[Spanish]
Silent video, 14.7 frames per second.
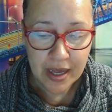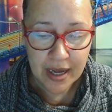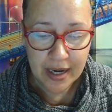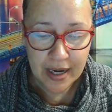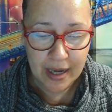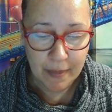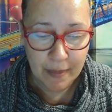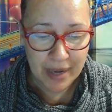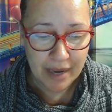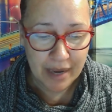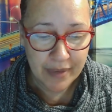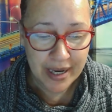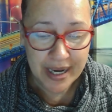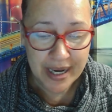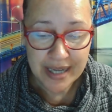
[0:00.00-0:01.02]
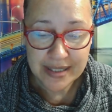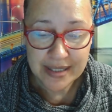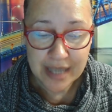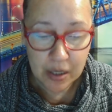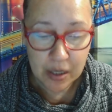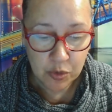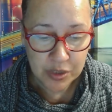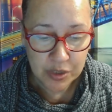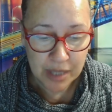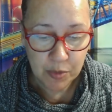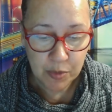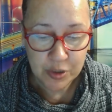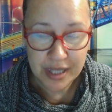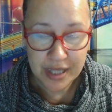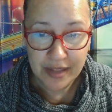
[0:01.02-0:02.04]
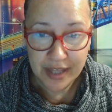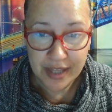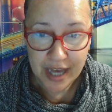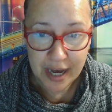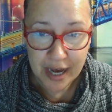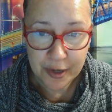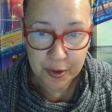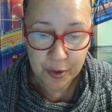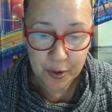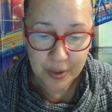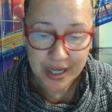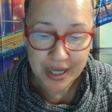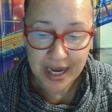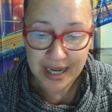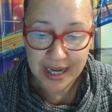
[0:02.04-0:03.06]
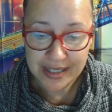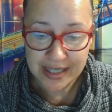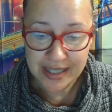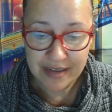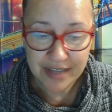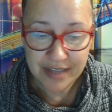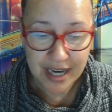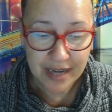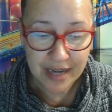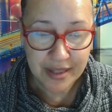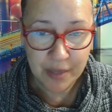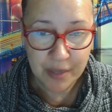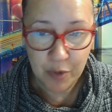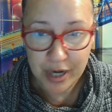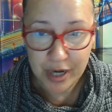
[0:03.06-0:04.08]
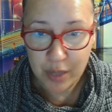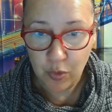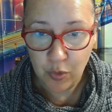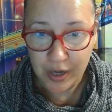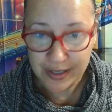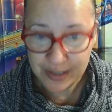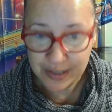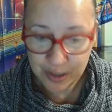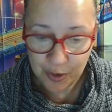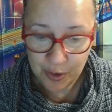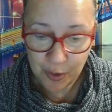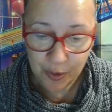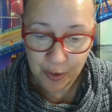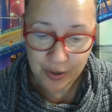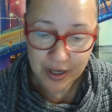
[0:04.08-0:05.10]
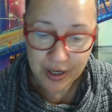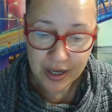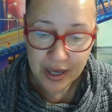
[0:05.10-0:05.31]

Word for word: La palabra gracia la usamos a diario y es la señal de buena educación,